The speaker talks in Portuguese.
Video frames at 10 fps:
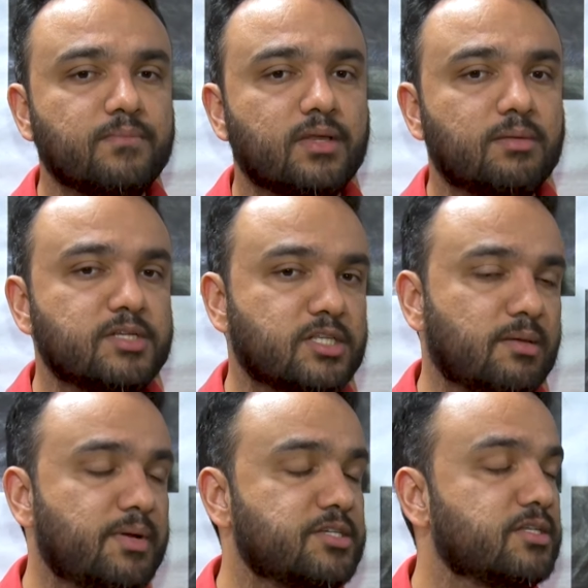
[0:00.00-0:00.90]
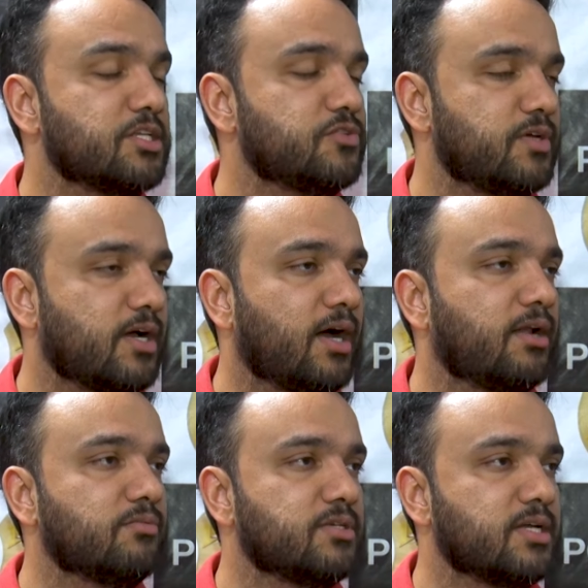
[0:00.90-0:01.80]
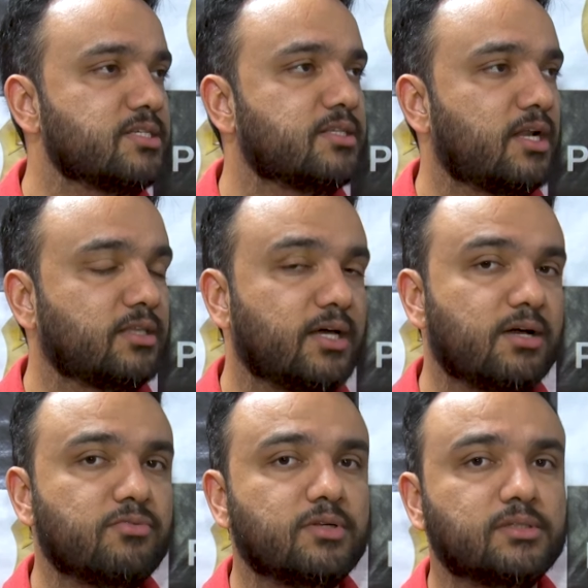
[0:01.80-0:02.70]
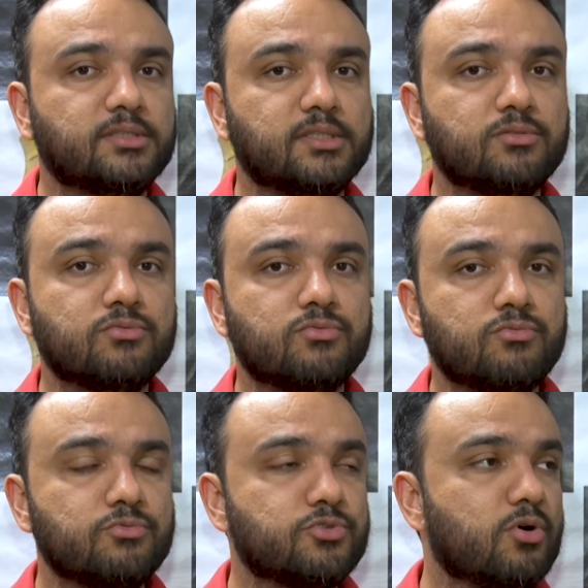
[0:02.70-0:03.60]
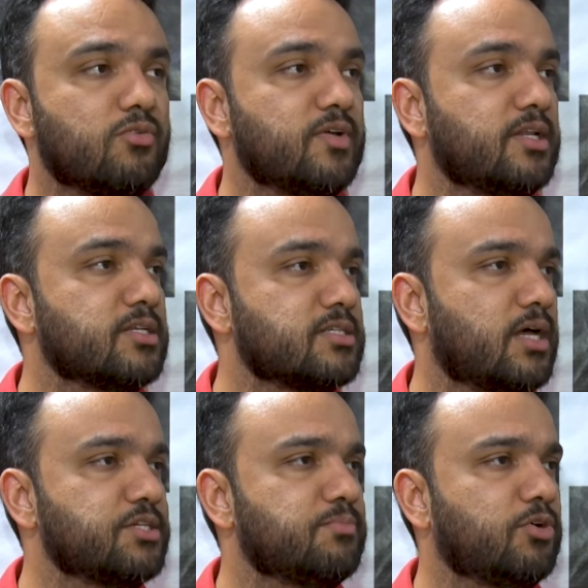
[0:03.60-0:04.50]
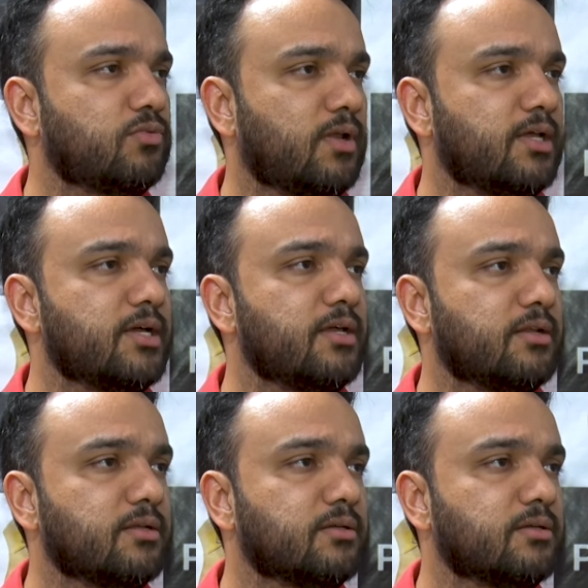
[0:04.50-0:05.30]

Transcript: É, imediatamente identificaram de quem se tratava, né? sendo um, um jovem ali da cidade de Porto Alegre, né?